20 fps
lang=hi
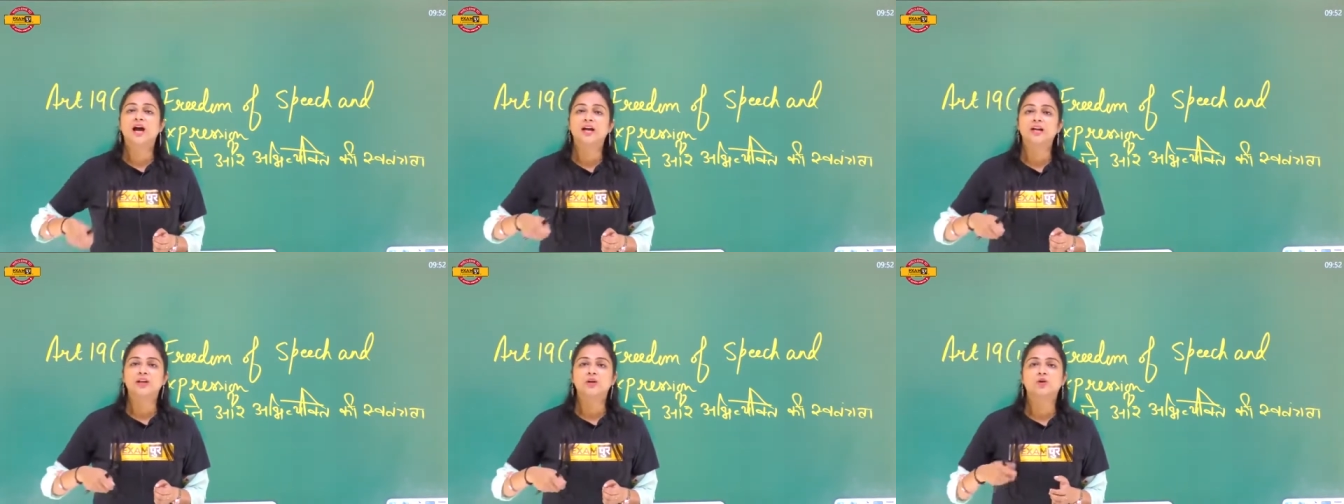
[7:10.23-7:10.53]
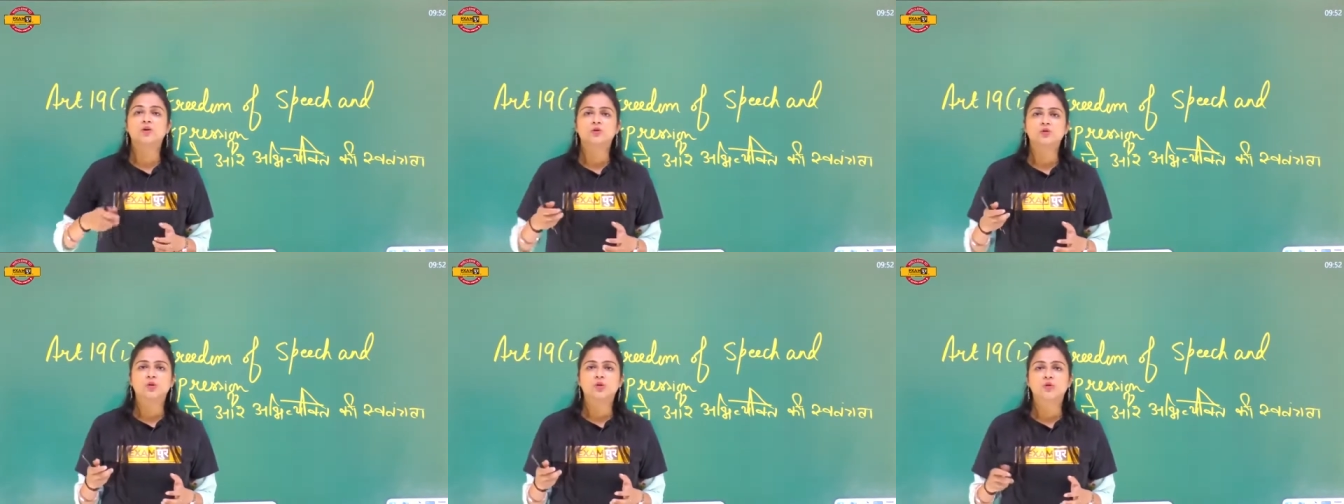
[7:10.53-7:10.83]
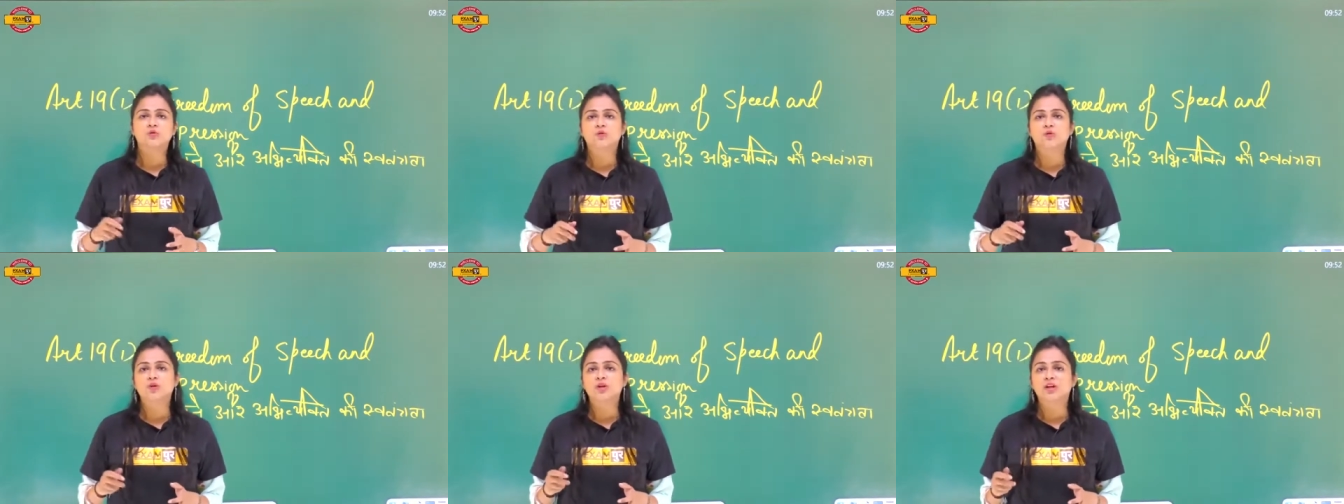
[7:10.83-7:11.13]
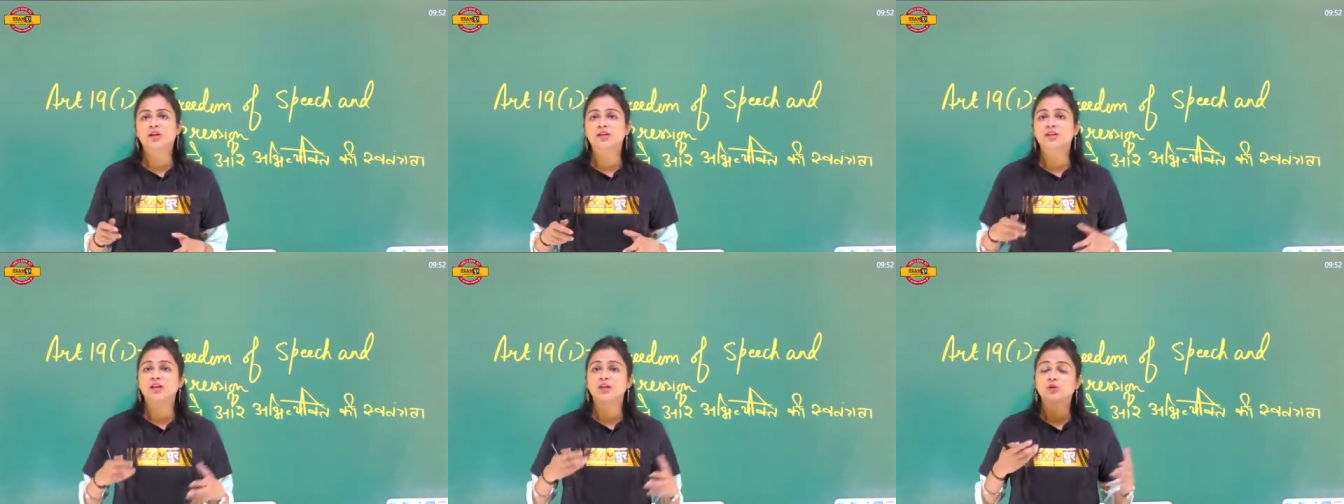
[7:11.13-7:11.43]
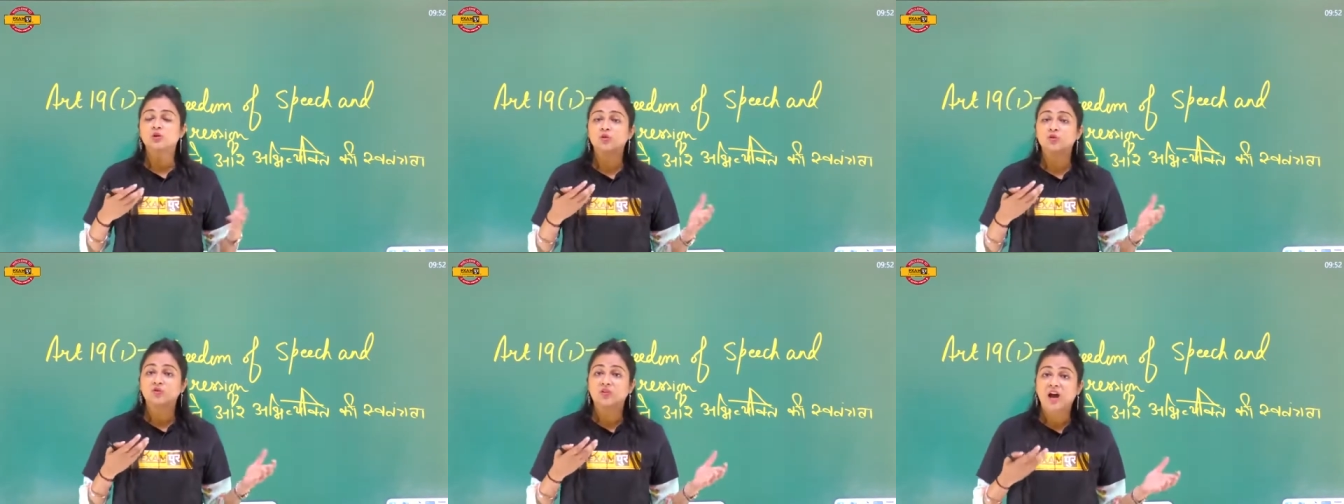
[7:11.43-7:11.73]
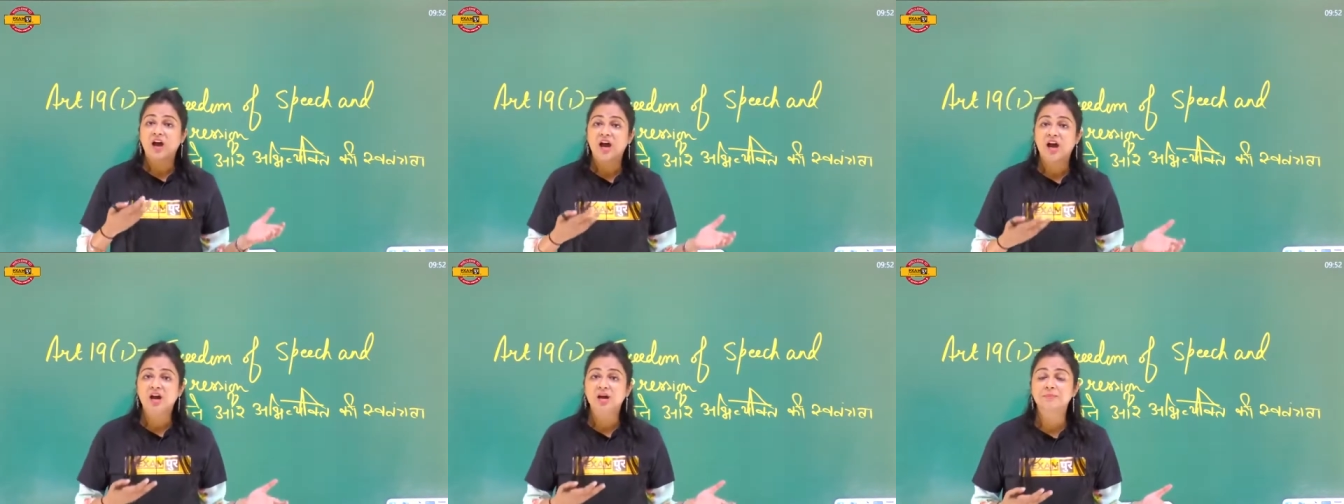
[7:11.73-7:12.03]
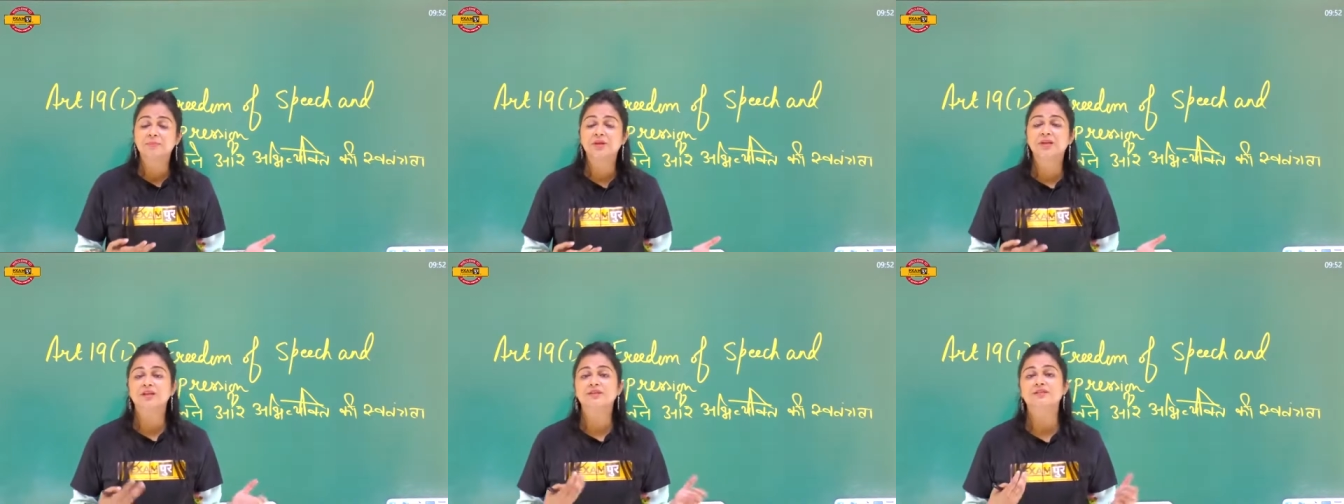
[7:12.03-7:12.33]
गाड़ी को तोड़फोड़ कर दिया तो
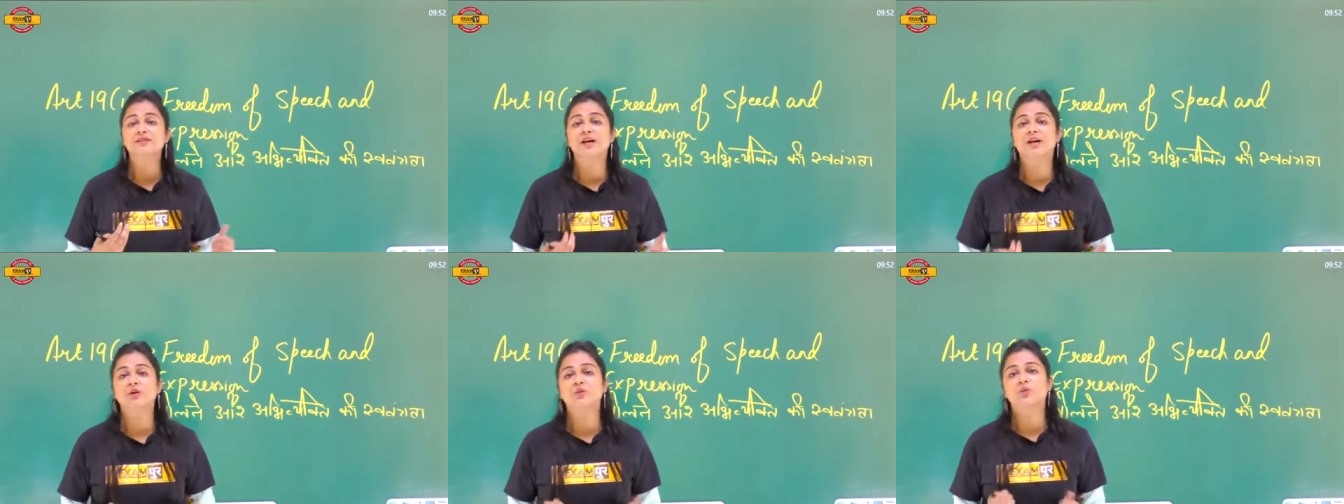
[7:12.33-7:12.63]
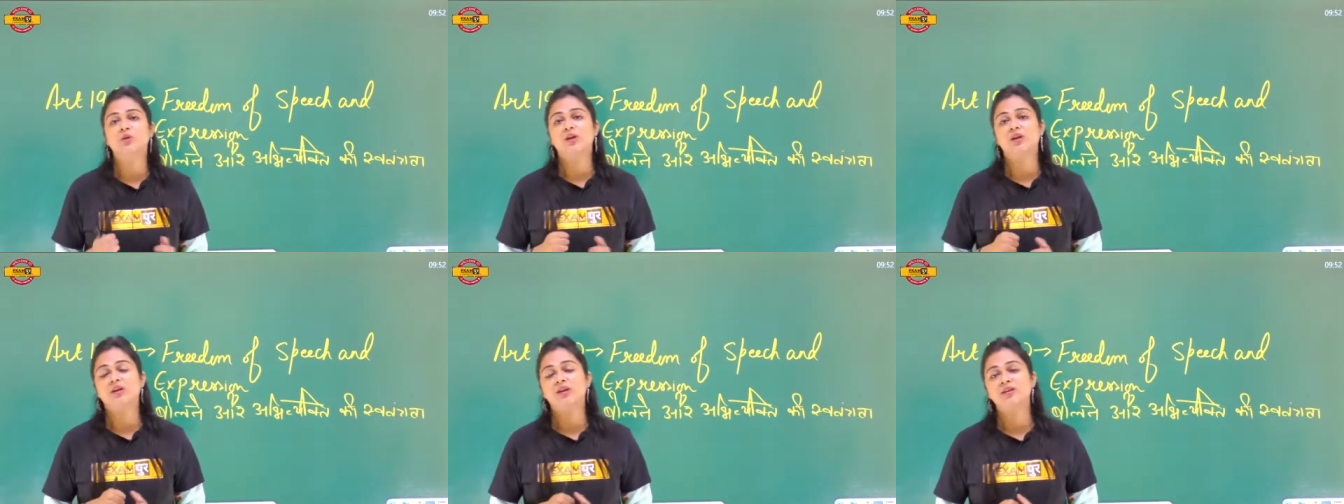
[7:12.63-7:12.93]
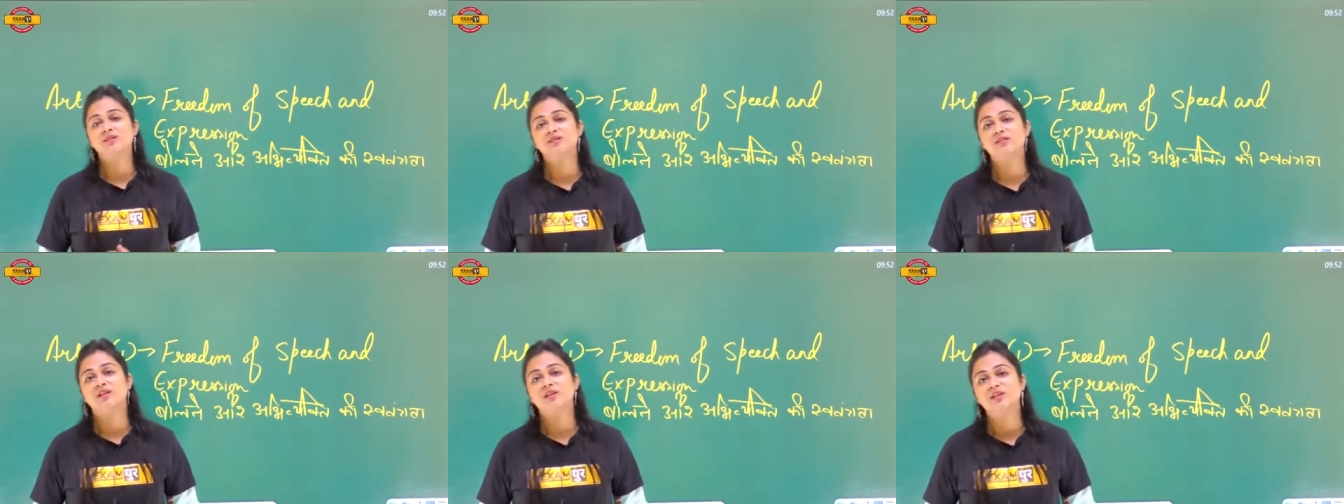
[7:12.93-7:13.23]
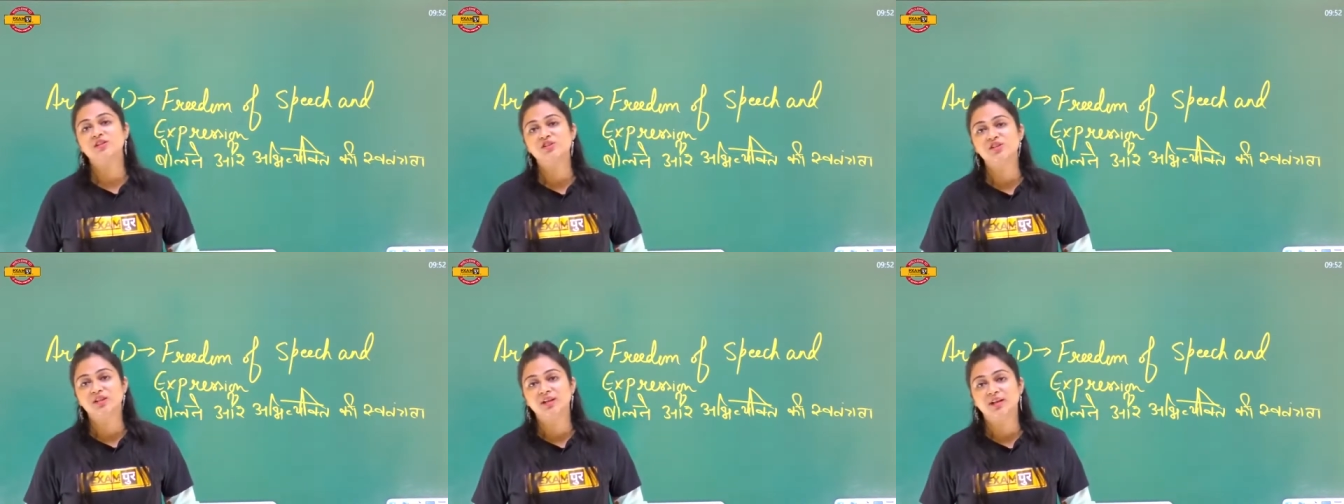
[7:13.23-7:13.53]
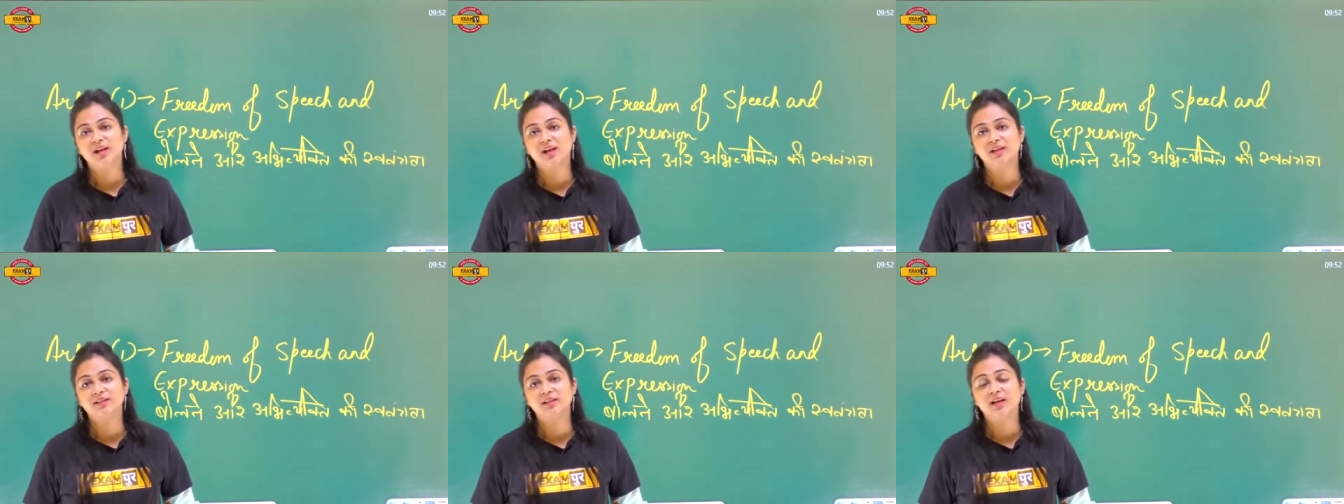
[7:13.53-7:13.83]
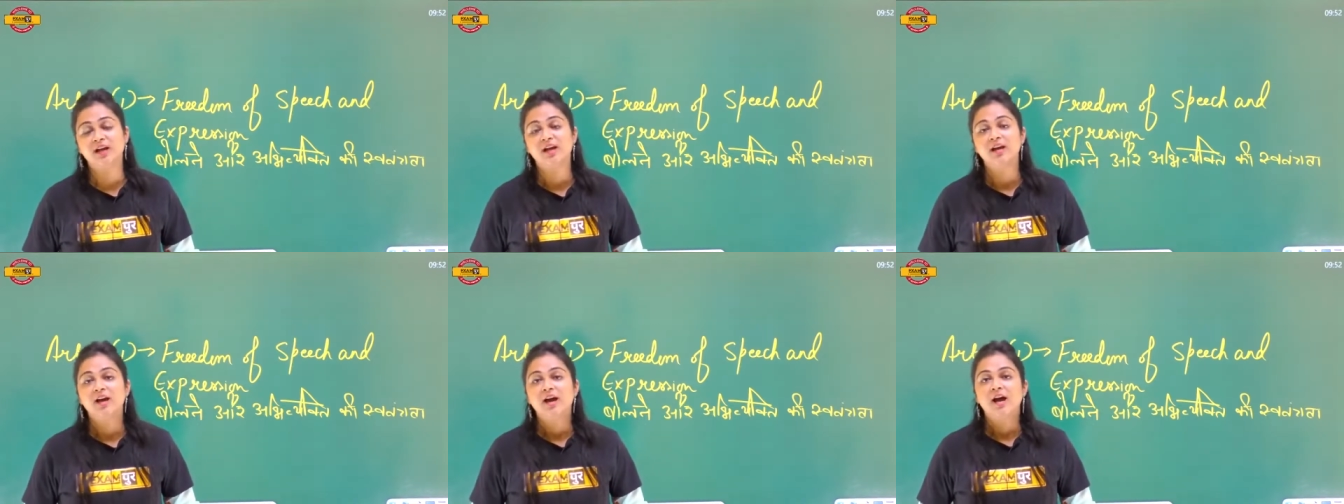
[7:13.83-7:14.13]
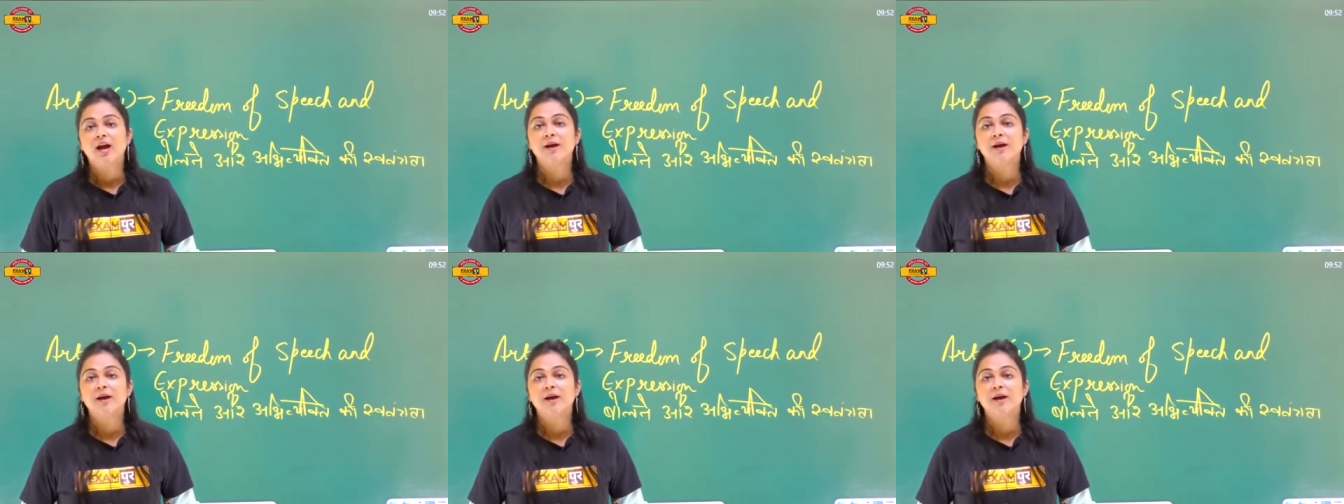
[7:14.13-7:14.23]
वहां भी किसानों के अगेंस्ट एडिशन लगा दिया